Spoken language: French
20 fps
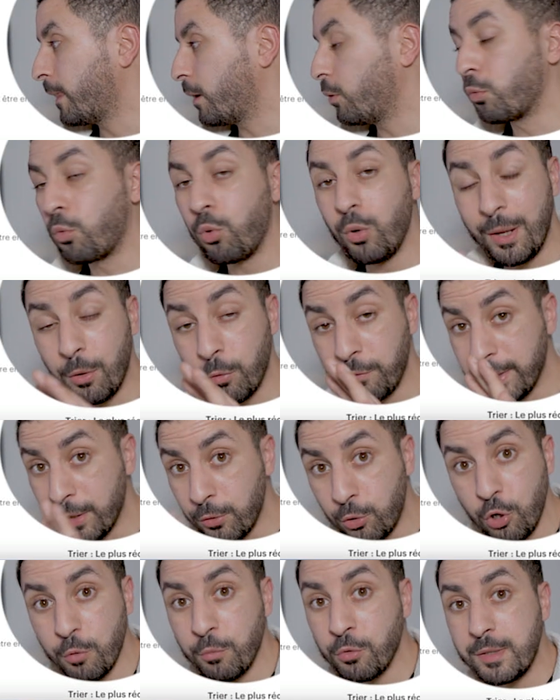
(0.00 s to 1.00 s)
Donc là, on vient
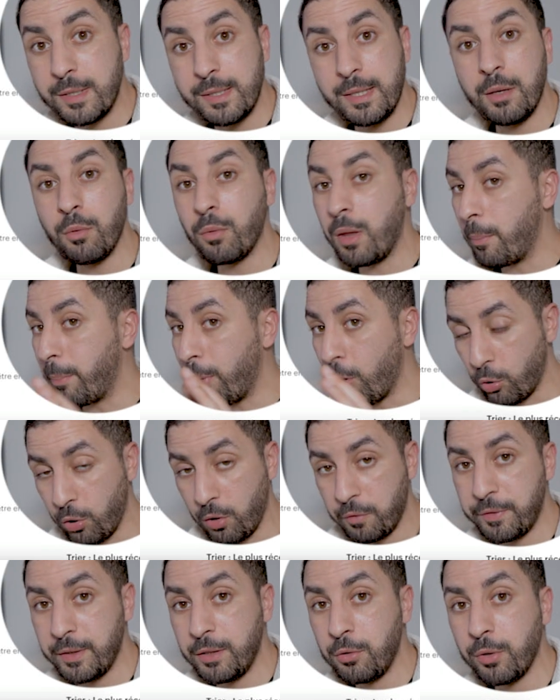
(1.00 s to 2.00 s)
de commencer. On n'a
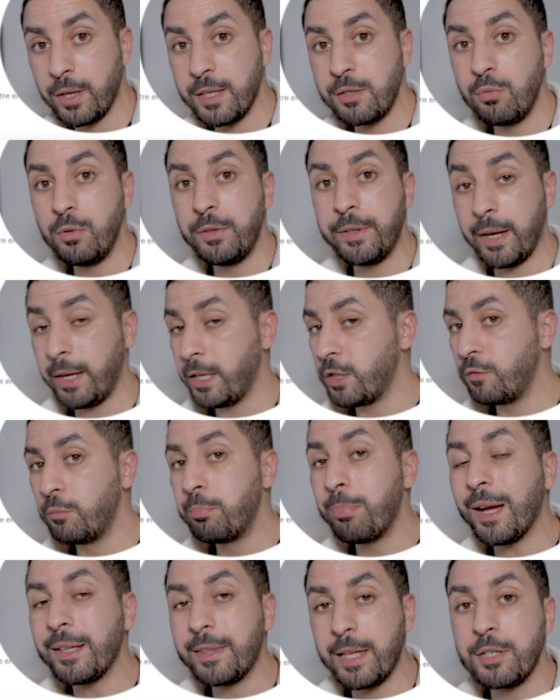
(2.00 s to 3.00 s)
encore fait de résultats et je vous
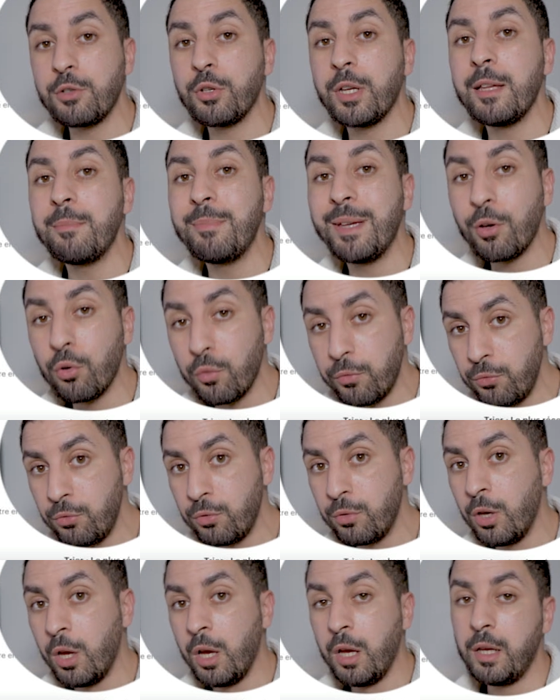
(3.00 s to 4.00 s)
partagerai mes
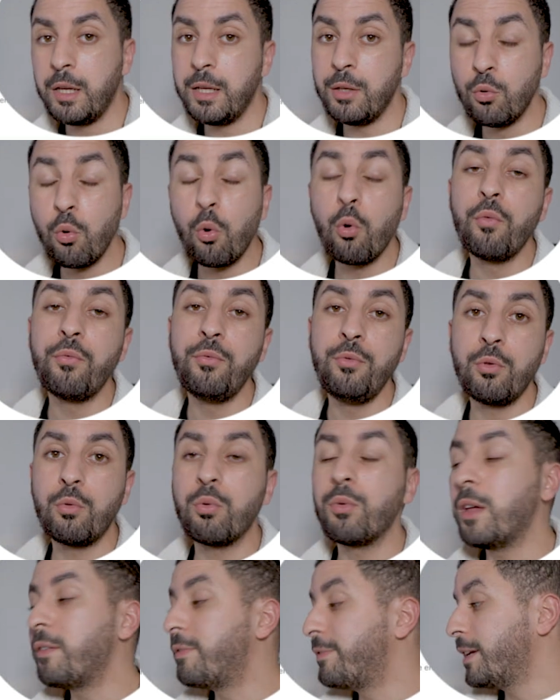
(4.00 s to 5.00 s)
revenus et nos revenus
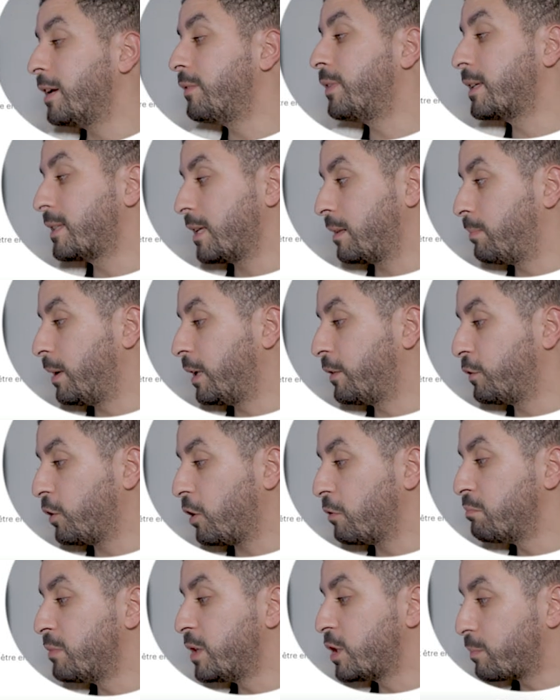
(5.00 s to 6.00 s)
qu'on a fait avec cette
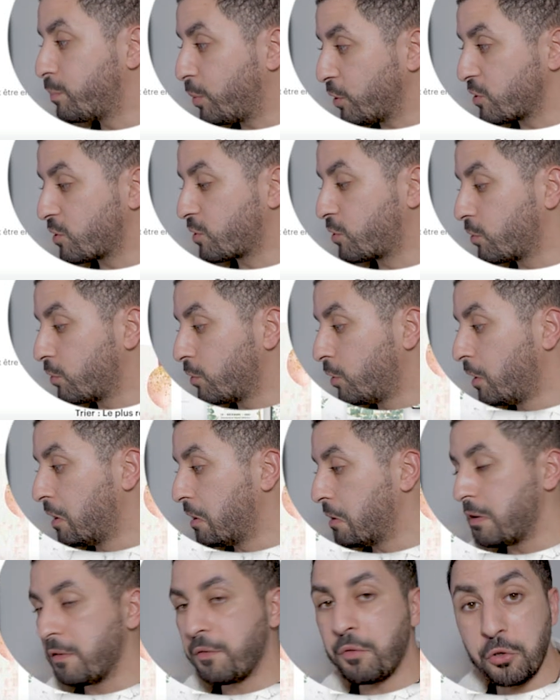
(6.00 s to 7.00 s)
plateforme. Mais je pense que
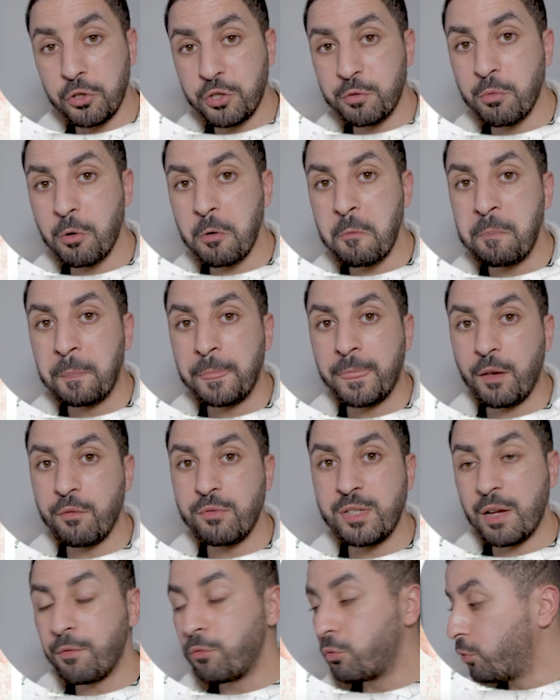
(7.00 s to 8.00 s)
franchement,
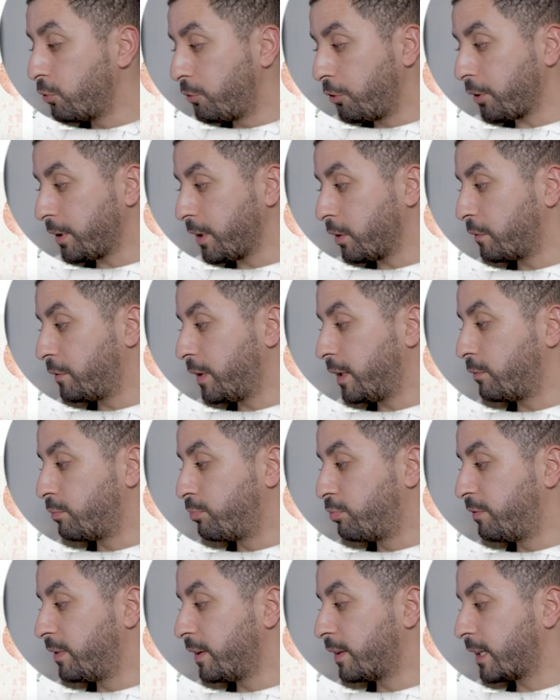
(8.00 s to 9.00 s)
ça vous coûte rien en fait.
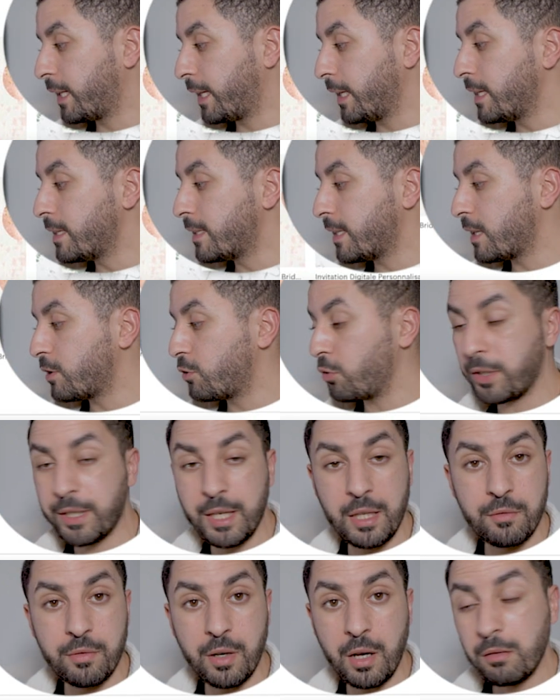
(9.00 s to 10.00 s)
Vous pouvez créer ça sur
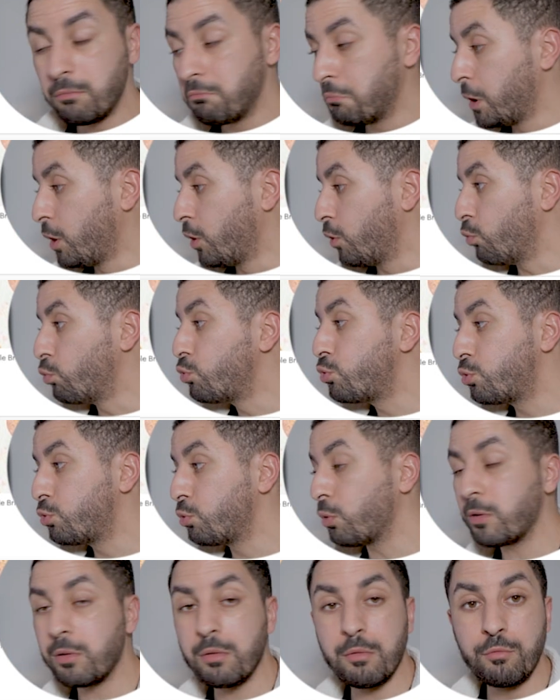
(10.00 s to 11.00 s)
Canva ou
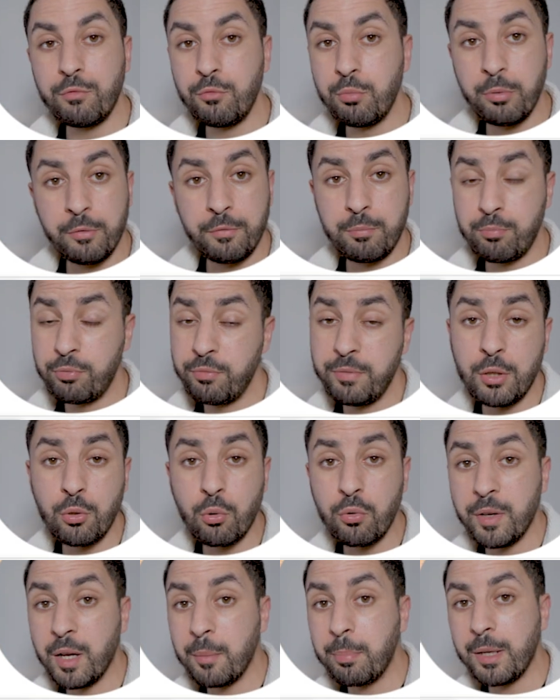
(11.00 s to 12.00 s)
sur, vous pouvez
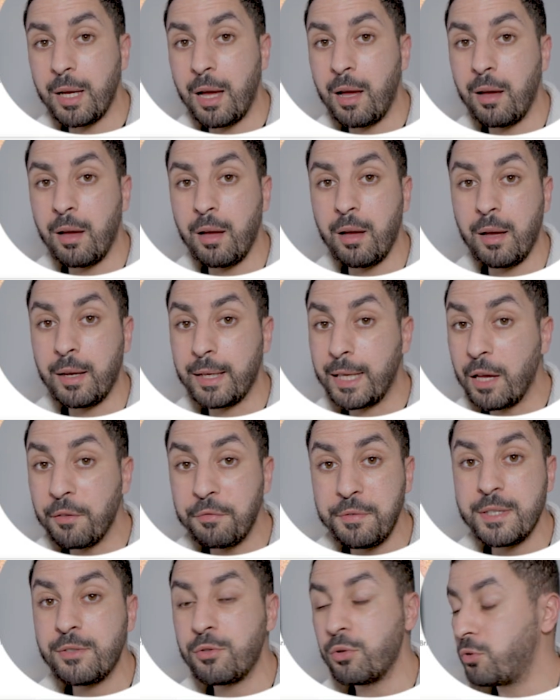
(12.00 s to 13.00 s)
trouver un,
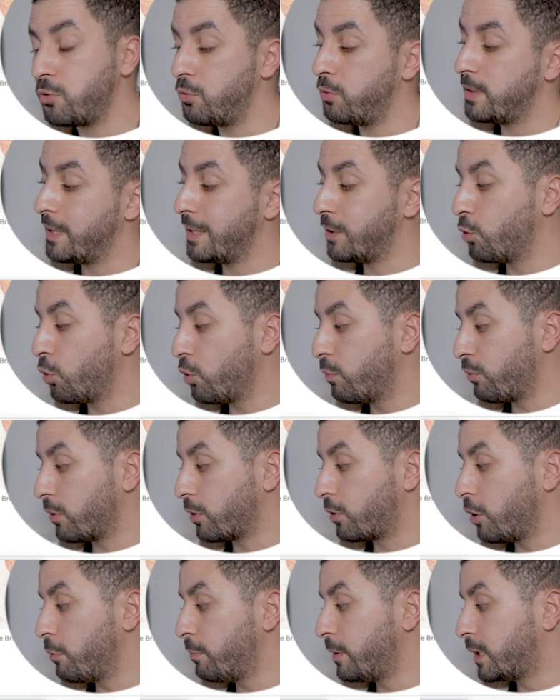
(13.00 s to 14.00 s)
graphiste sur
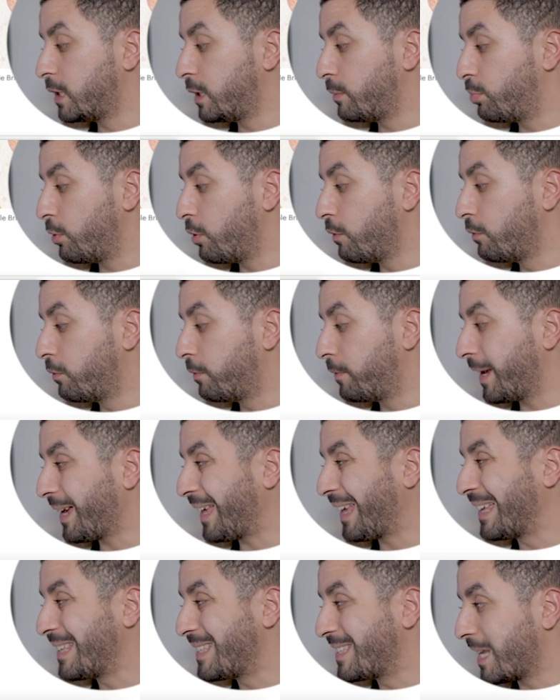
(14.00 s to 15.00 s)
5euros.com et qui peut vous
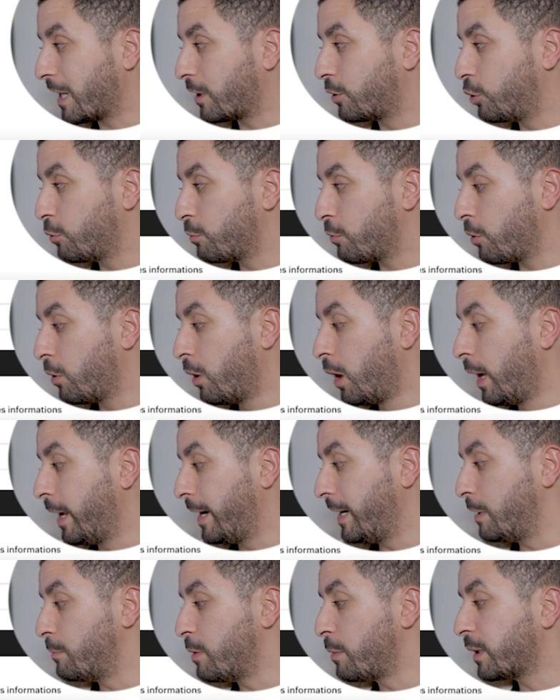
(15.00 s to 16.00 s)
faire exactement
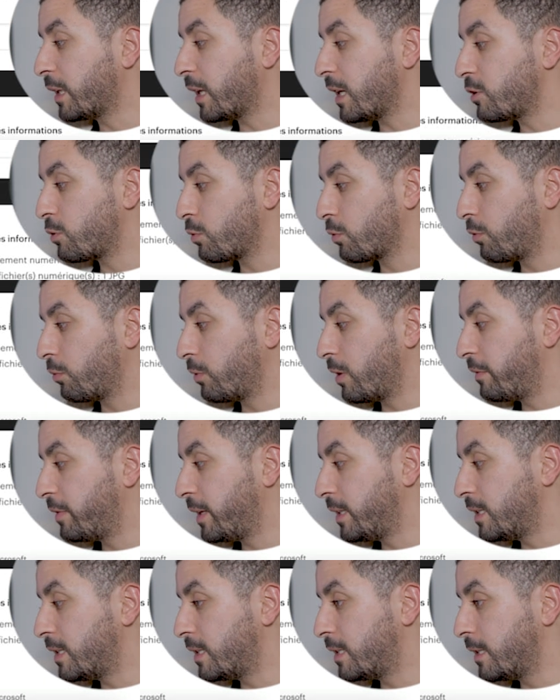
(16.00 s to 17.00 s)
les mêmes créations qu'on a
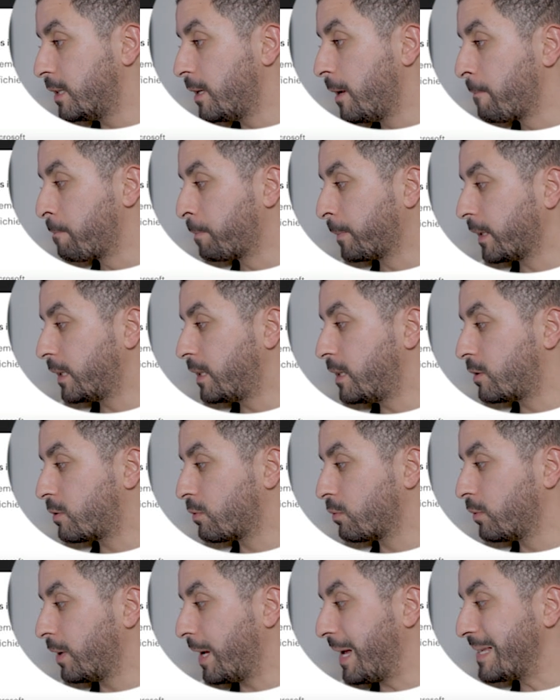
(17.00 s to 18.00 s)
faites ici qui
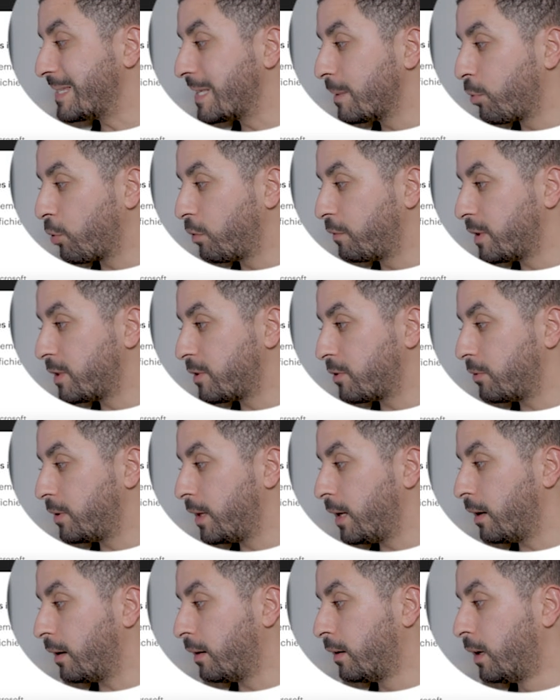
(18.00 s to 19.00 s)
sont assez
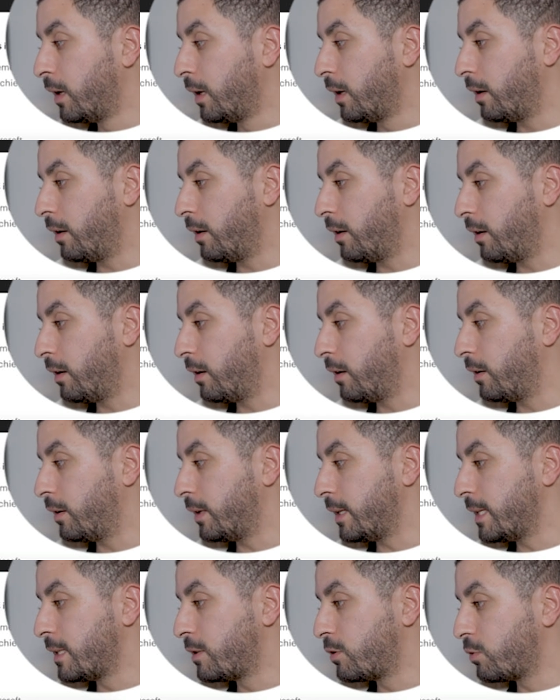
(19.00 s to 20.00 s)
professionnelles hein, euh,
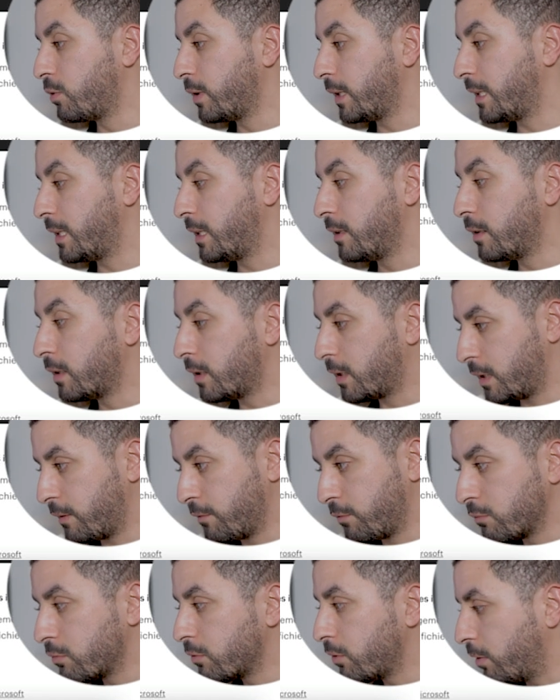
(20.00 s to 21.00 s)
et qui,
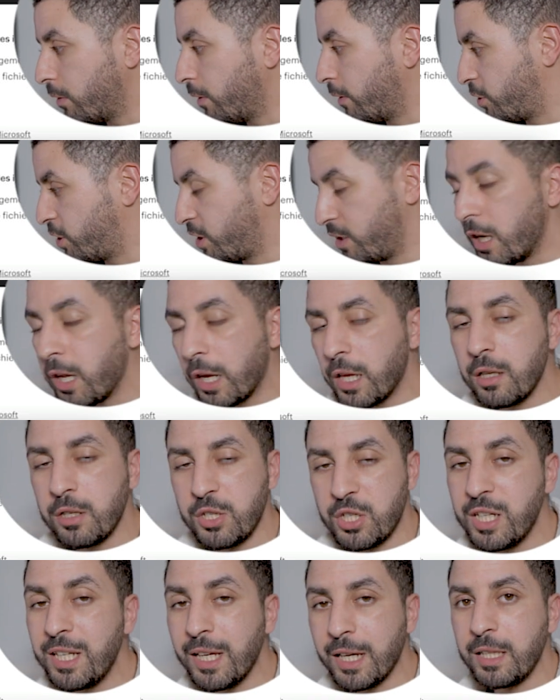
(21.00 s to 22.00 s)
vont euh,
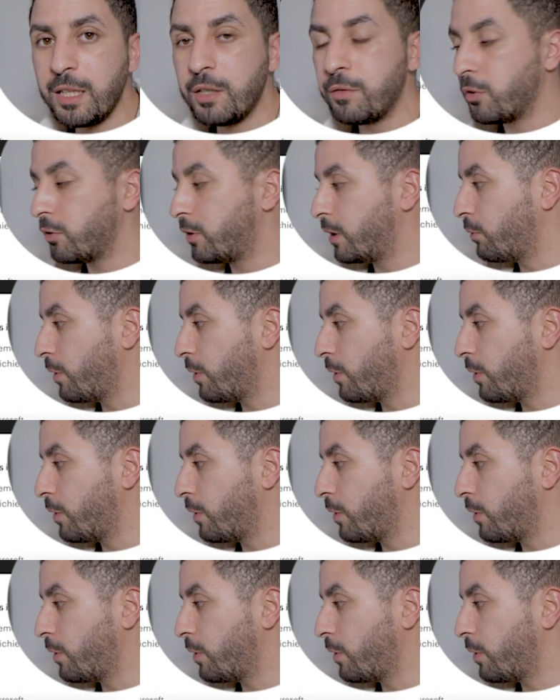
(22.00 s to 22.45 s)
générer, des ventes.